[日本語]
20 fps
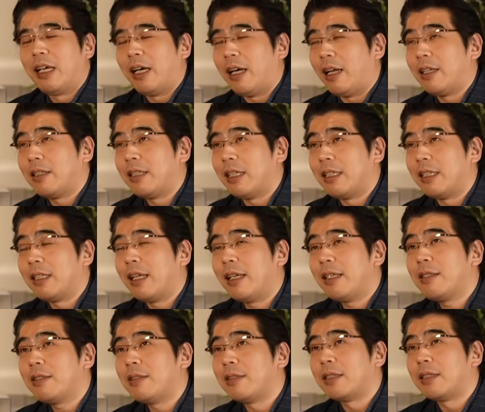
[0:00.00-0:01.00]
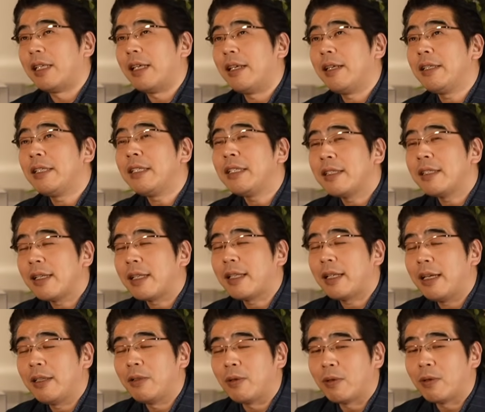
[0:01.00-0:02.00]
あなたに対する誠実な
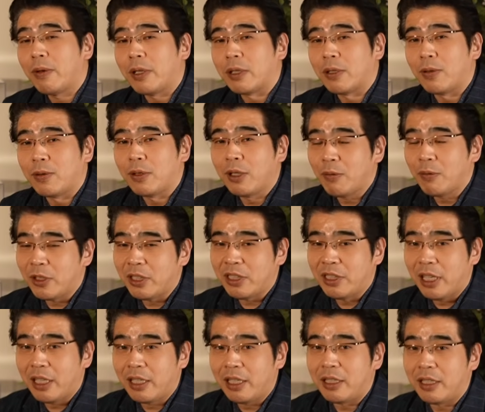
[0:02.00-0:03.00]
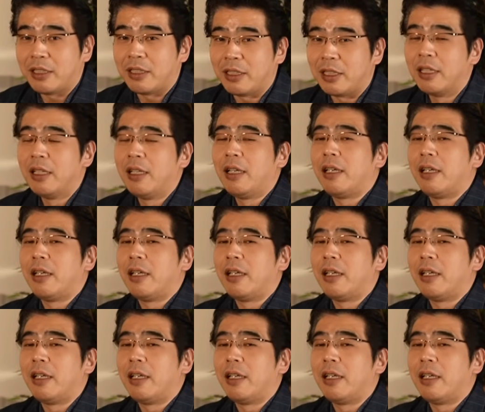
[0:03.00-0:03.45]
態度とはとても言えないし、